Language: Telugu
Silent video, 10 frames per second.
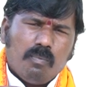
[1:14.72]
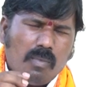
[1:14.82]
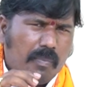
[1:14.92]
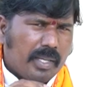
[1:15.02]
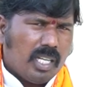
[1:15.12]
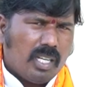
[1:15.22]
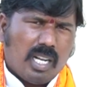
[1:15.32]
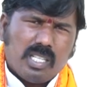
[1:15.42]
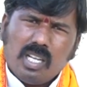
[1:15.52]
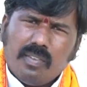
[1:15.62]
మా పన్నెండు
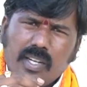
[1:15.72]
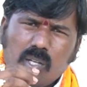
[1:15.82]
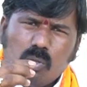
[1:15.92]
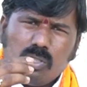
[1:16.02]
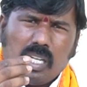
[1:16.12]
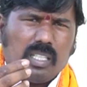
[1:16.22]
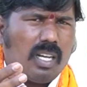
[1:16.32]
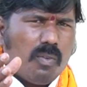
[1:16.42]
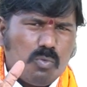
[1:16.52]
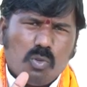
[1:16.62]
రాశుల వరకు
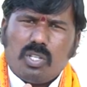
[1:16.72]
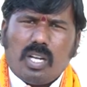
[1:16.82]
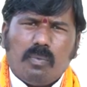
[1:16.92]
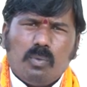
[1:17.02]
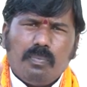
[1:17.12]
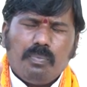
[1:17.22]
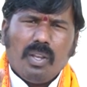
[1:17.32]
జాతకం చూశాము